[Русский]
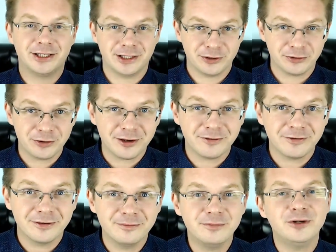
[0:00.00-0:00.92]
таких уроков
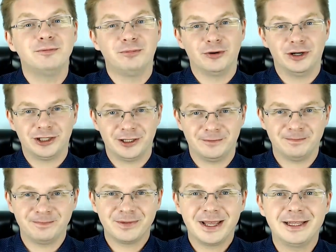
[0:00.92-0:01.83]
будет больше.
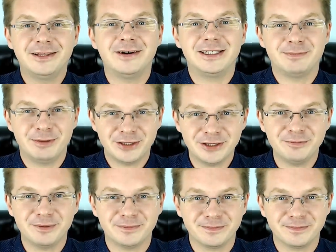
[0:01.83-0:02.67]
Давайте приступим.